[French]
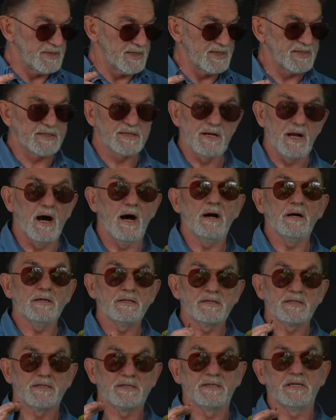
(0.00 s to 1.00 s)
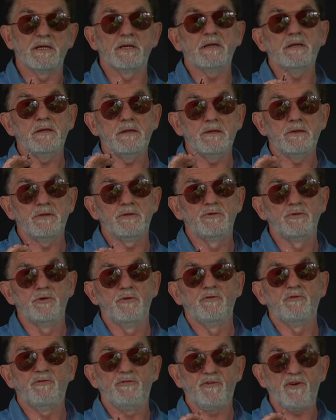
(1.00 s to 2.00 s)
c'est cela, c'est de
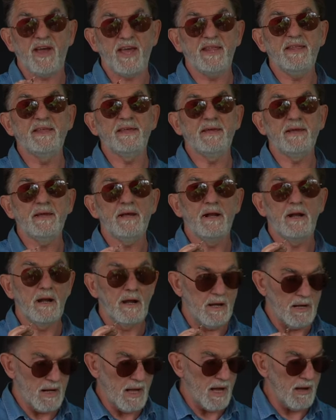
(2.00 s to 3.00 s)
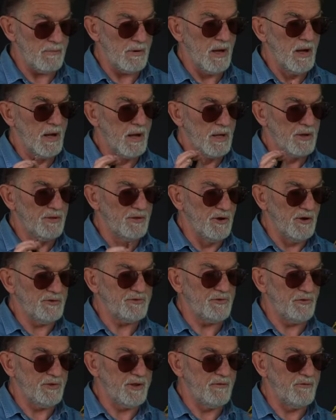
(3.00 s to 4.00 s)
freiner l'arbre dans
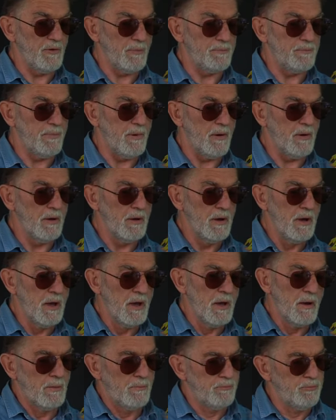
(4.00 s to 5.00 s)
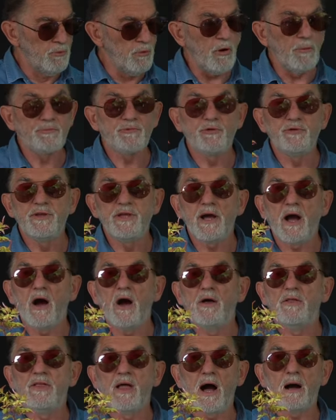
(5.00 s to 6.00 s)
son développement pour obtenir
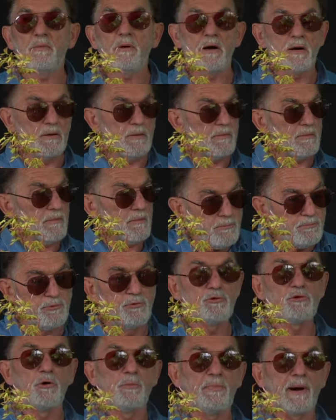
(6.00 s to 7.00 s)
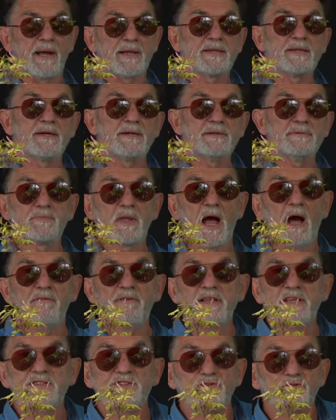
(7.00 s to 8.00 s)
un arbre plus compact,
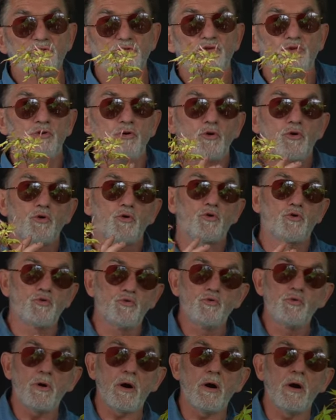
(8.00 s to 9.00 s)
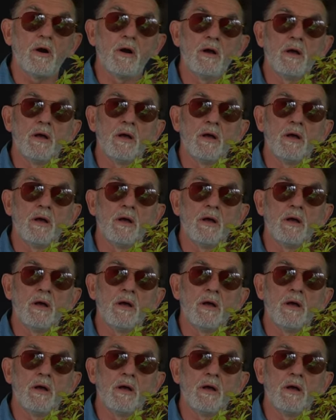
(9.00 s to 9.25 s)
avec des entrenœuds courts